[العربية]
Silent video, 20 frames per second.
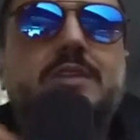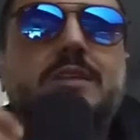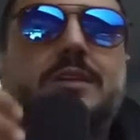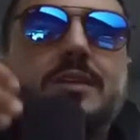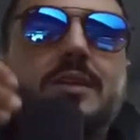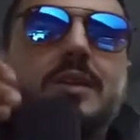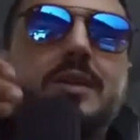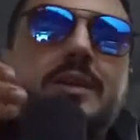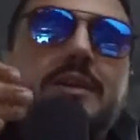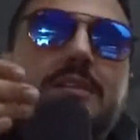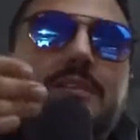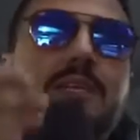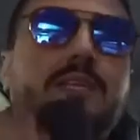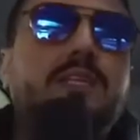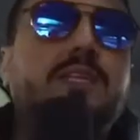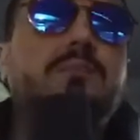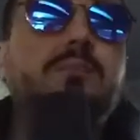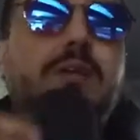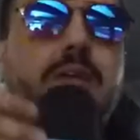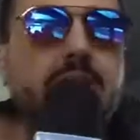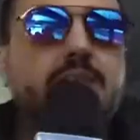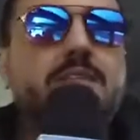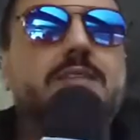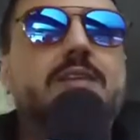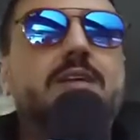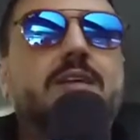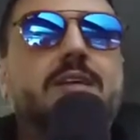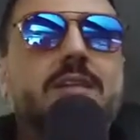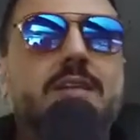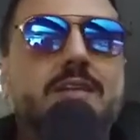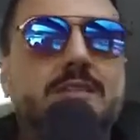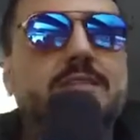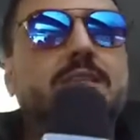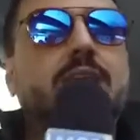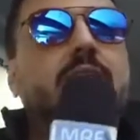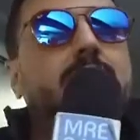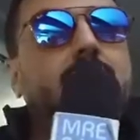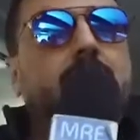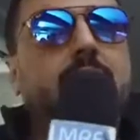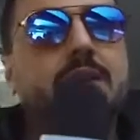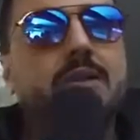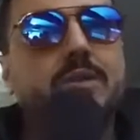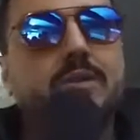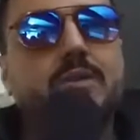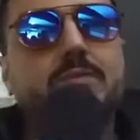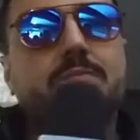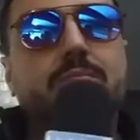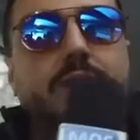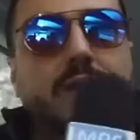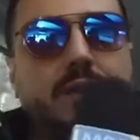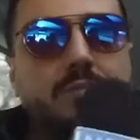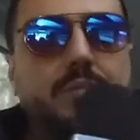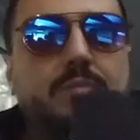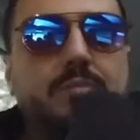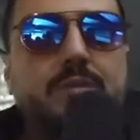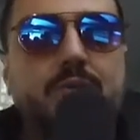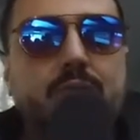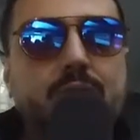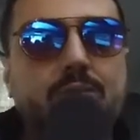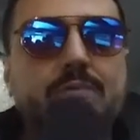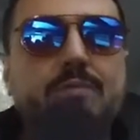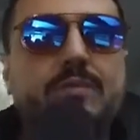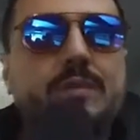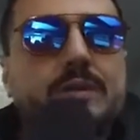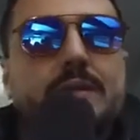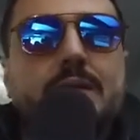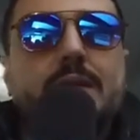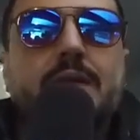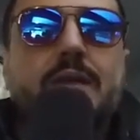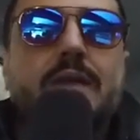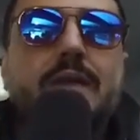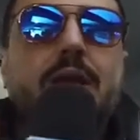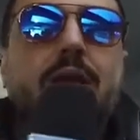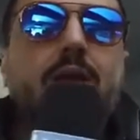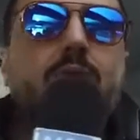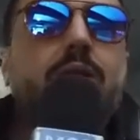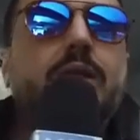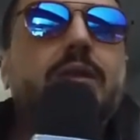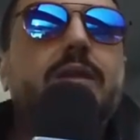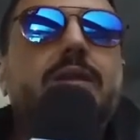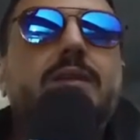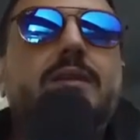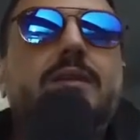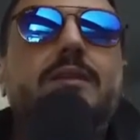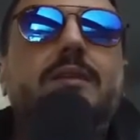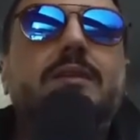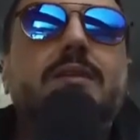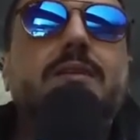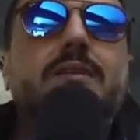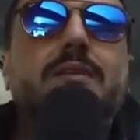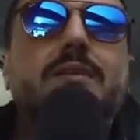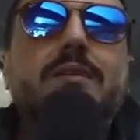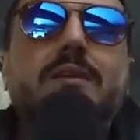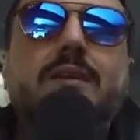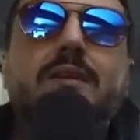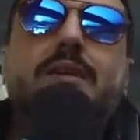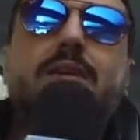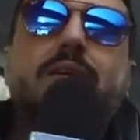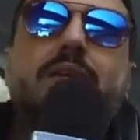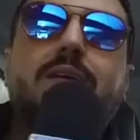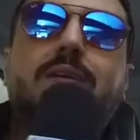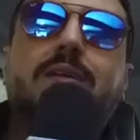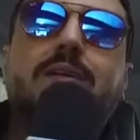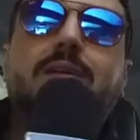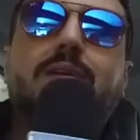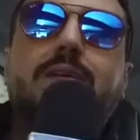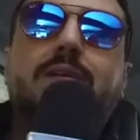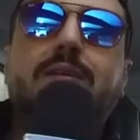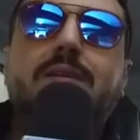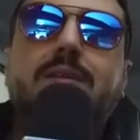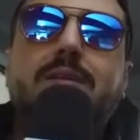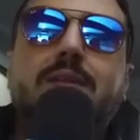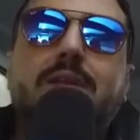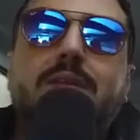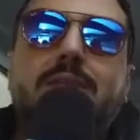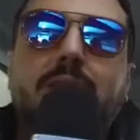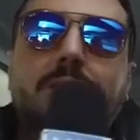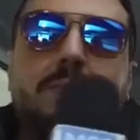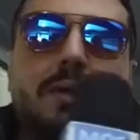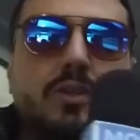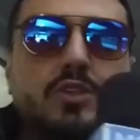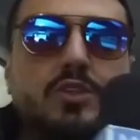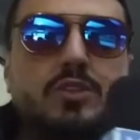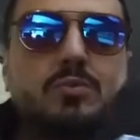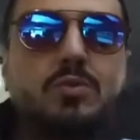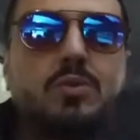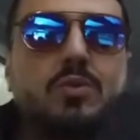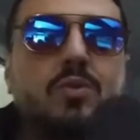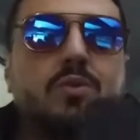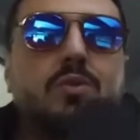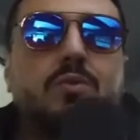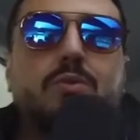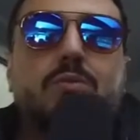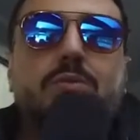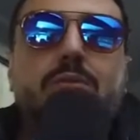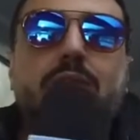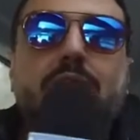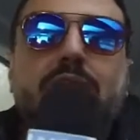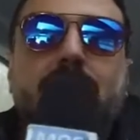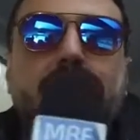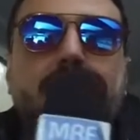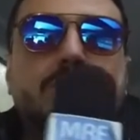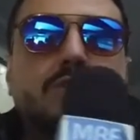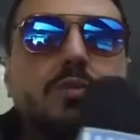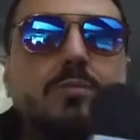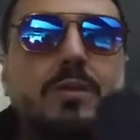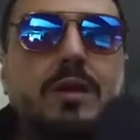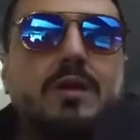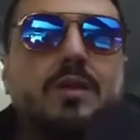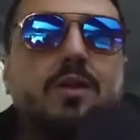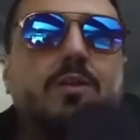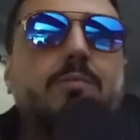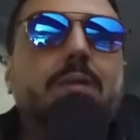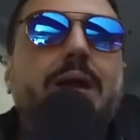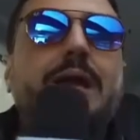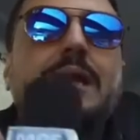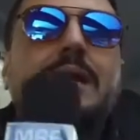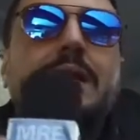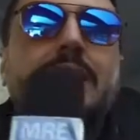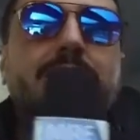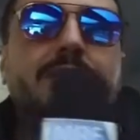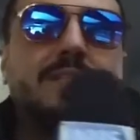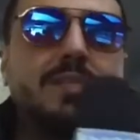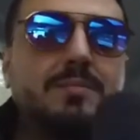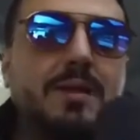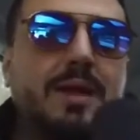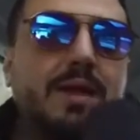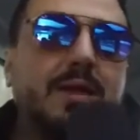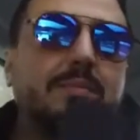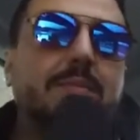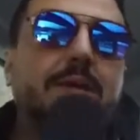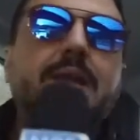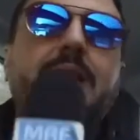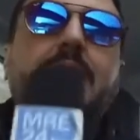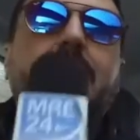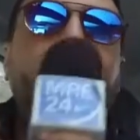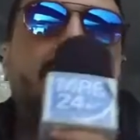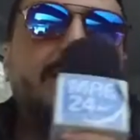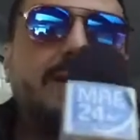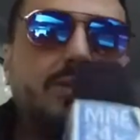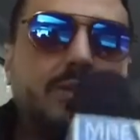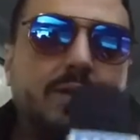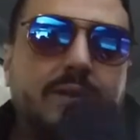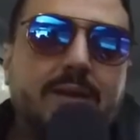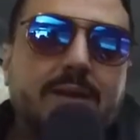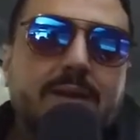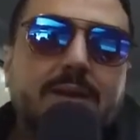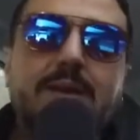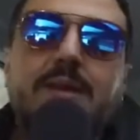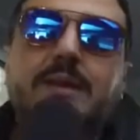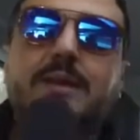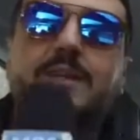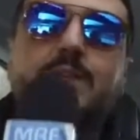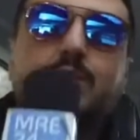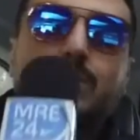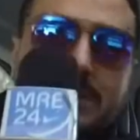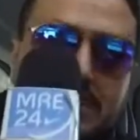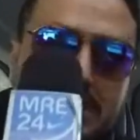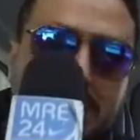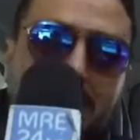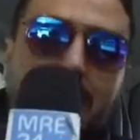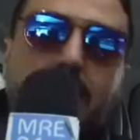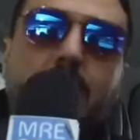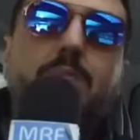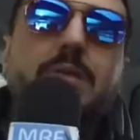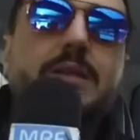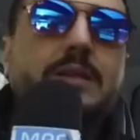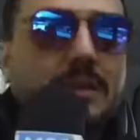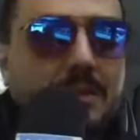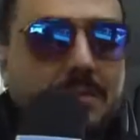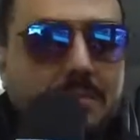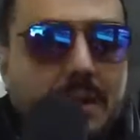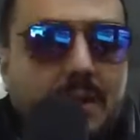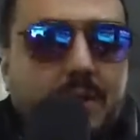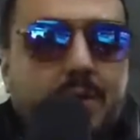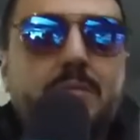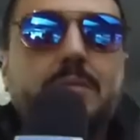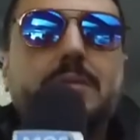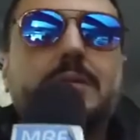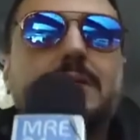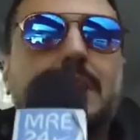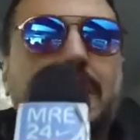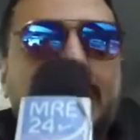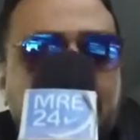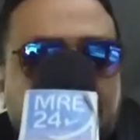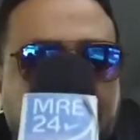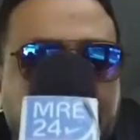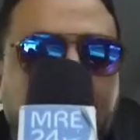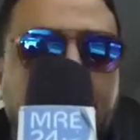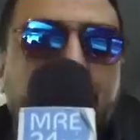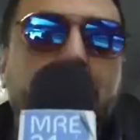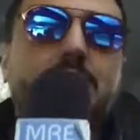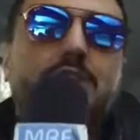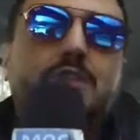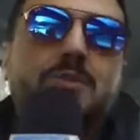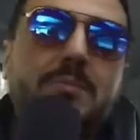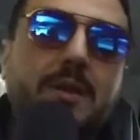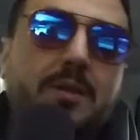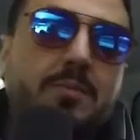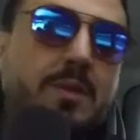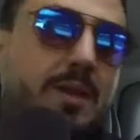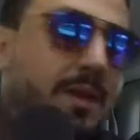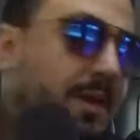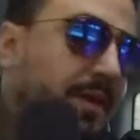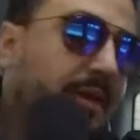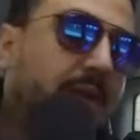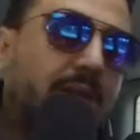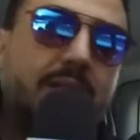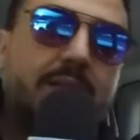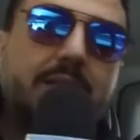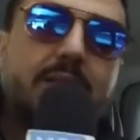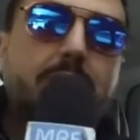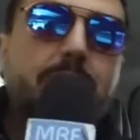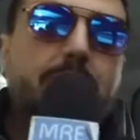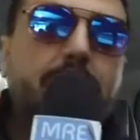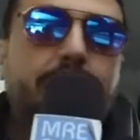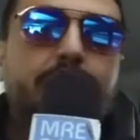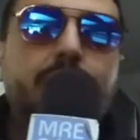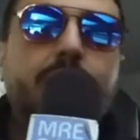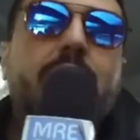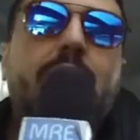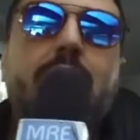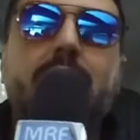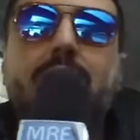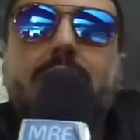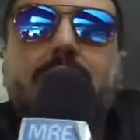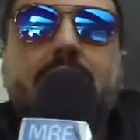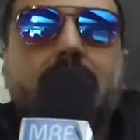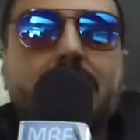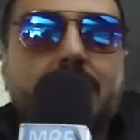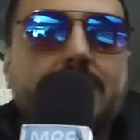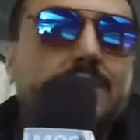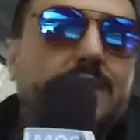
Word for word: داك تقديم كلاسيك ديال السلام عليكم مرحبا بكم كنحاول انني آه، نهضر مع الجمهور ونحسسهم انهم بحال جالسين معايا بحال عائله واحده نتواصل معاهم نهضر معاهم نضحك معاهم نخش معاهم كنقدر دي فوا كاع نطلع